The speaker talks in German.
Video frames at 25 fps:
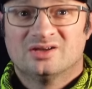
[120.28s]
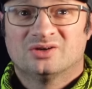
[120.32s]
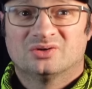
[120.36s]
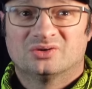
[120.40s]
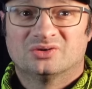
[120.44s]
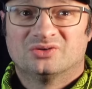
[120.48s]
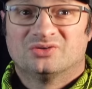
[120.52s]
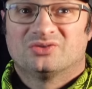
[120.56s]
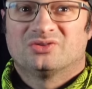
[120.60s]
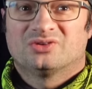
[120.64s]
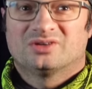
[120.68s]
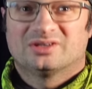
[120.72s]

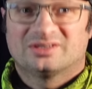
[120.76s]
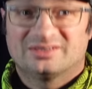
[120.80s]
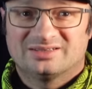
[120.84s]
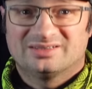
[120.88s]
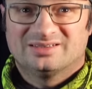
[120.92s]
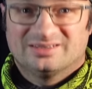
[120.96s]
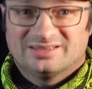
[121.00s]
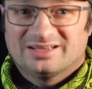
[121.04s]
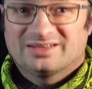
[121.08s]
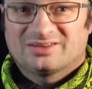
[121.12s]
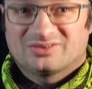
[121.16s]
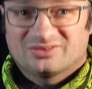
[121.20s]
Und äh,
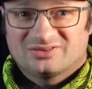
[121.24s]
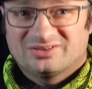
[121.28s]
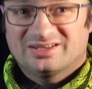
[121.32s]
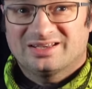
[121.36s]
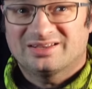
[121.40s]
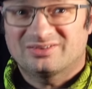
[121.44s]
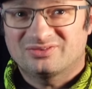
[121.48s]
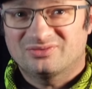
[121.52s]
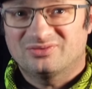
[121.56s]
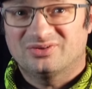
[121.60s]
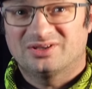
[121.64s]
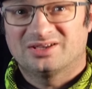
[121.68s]
das
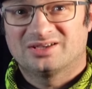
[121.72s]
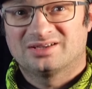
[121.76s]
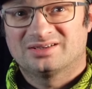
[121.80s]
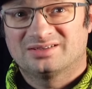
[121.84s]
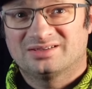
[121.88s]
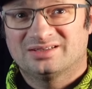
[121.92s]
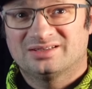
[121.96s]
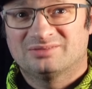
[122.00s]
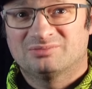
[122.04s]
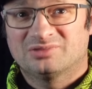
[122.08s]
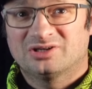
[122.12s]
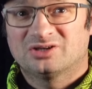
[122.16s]
deswegen
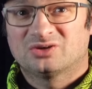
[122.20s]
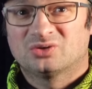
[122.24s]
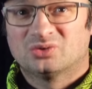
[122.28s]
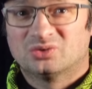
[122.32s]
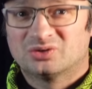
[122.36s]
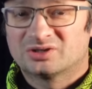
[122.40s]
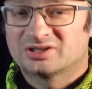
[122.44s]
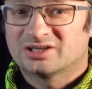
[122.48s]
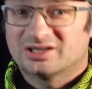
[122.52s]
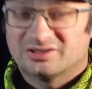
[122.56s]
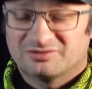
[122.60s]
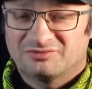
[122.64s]
den
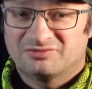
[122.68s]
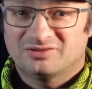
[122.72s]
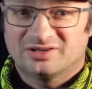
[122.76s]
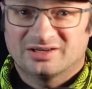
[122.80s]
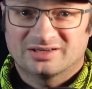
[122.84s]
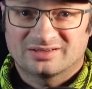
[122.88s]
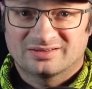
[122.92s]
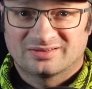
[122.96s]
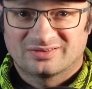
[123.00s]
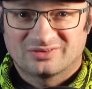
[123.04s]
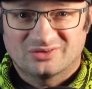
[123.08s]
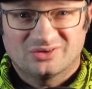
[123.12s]

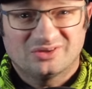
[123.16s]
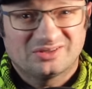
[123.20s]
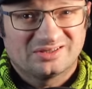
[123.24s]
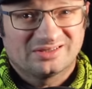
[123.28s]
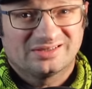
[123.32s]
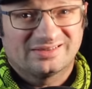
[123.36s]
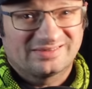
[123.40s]
Balkonkraftwerken sollte